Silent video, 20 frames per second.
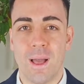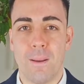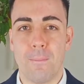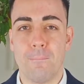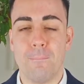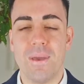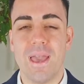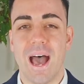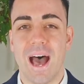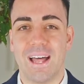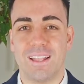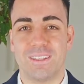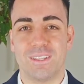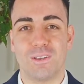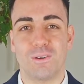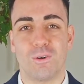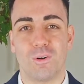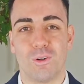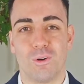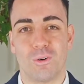
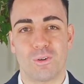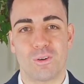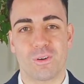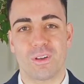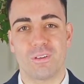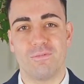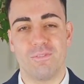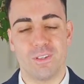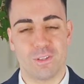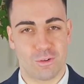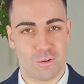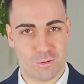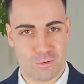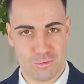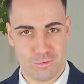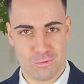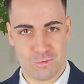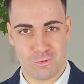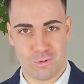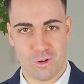beati coloro che vedono con
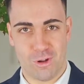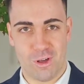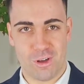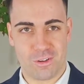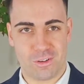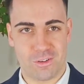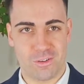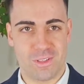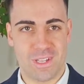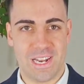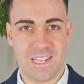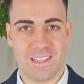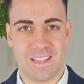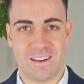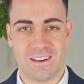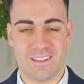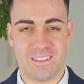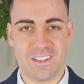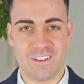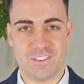un solo occhio nella
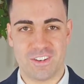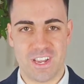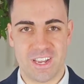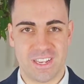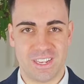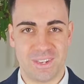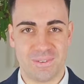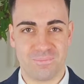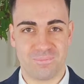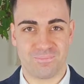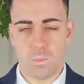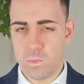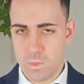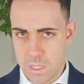terra dei ciechi.